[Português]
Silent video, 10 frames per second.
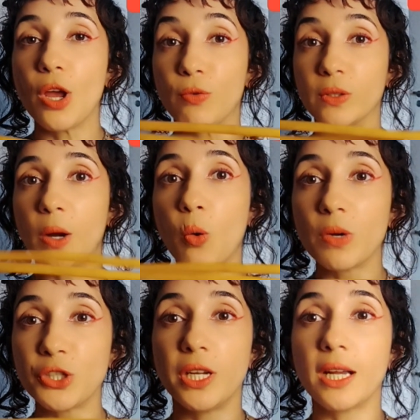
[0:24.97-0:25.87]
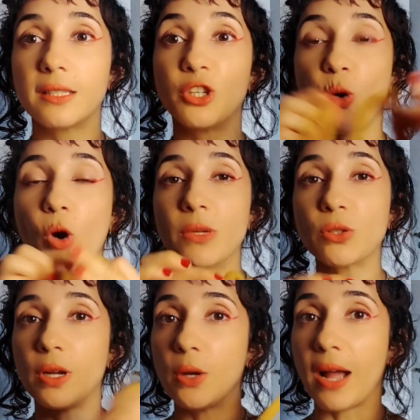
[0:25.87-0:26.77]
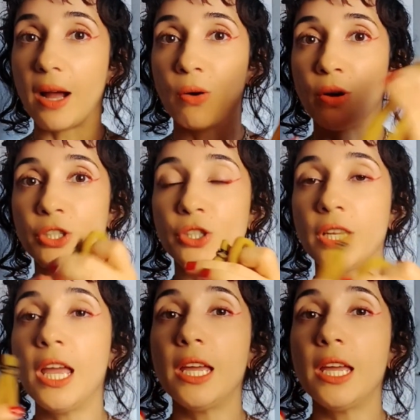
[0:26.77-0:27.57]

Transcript: eu vou dar algumas dicas de como escolher o garrote